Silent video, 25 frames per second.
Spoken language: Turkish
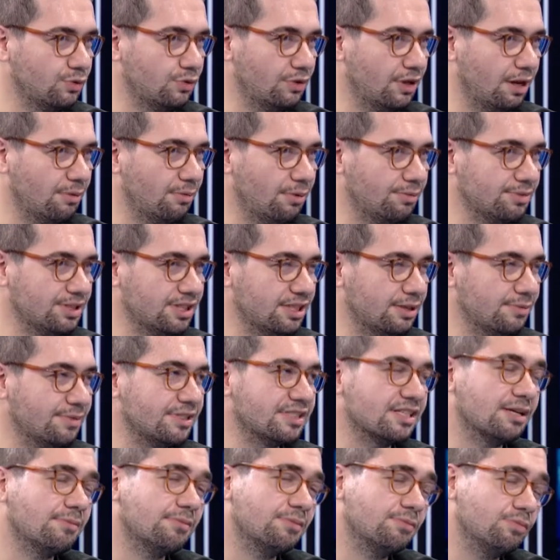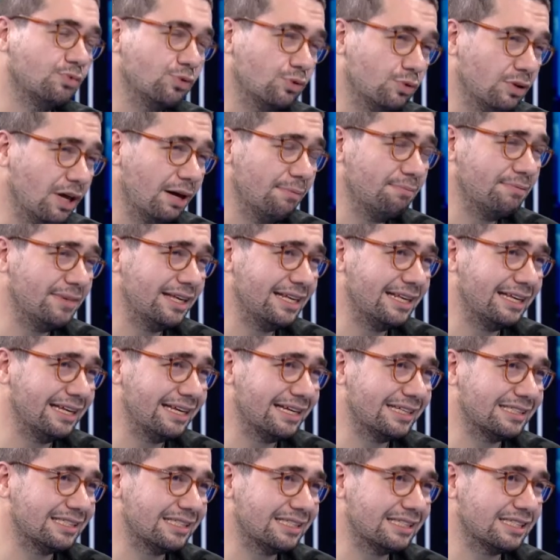Kullanmamış diyemeyiz ama Yunan
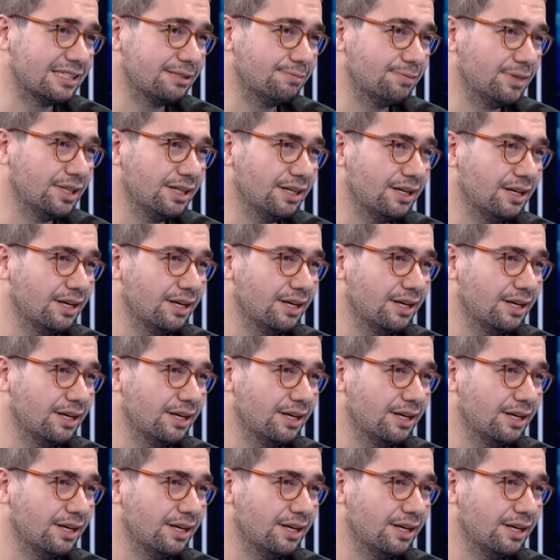milliyetçisi mi